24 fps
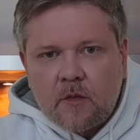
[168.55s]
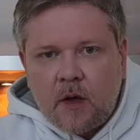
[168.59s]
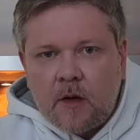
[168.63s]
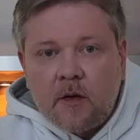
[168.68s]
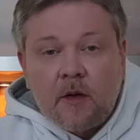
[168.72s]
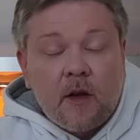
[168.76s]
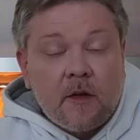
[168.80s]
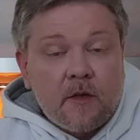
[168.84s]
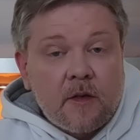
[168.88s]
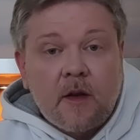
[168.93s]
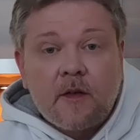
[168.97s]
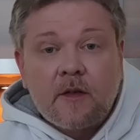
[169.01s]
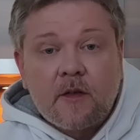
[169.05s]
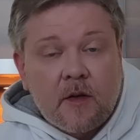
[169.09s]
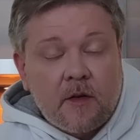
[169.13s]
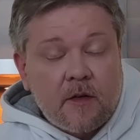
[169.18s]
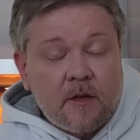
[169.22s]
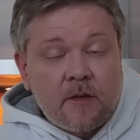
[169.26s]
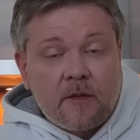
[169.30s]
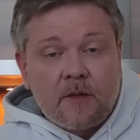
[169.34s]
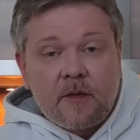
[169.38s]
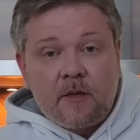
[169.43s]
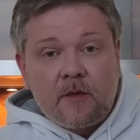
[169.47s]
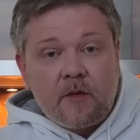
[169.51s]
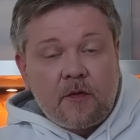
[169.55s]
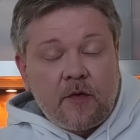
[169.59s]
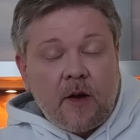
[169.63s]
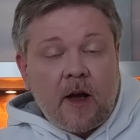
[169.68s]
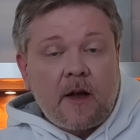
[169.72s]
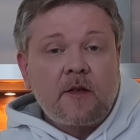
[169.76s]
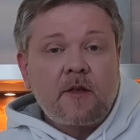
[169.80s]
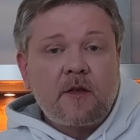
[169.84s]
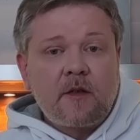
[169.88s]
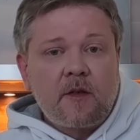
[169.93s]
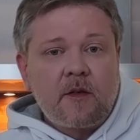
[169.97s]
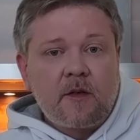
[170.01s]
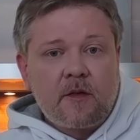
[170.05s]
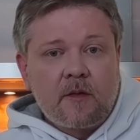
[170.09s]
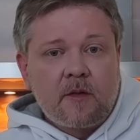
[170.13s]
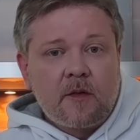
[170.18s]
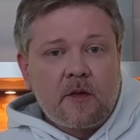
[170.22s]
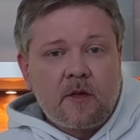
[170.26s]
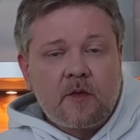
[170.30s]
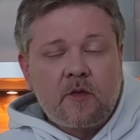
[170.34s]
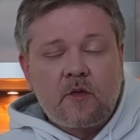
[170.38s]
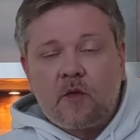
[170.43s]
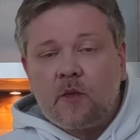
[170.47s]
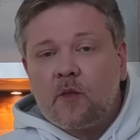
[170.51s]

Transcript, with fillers: äh, dass das das Fass ne,